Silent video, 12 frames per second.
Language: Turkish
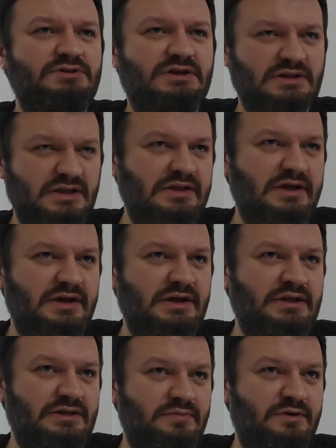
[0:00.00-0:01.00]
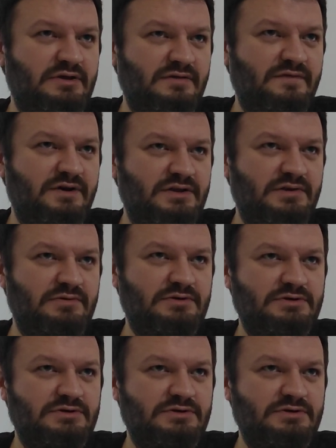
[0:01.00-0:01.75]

bir şekilde değerlendirmekte fayda işte var. İşte